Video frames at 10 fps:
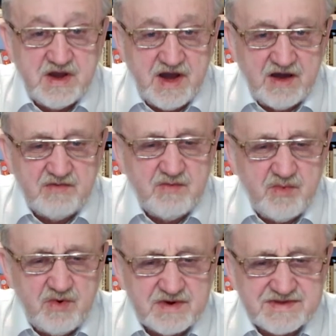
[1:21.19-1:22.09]
Аве
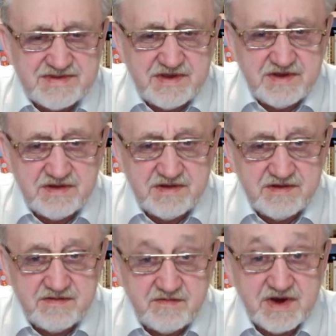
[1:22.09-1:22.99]
Морзе
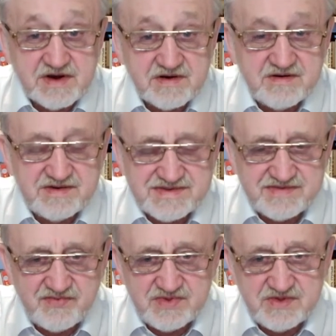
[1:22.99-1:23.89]
«Мороз
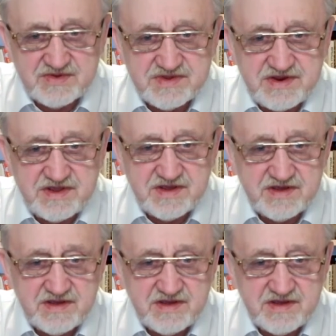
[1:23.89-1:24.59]
внутри»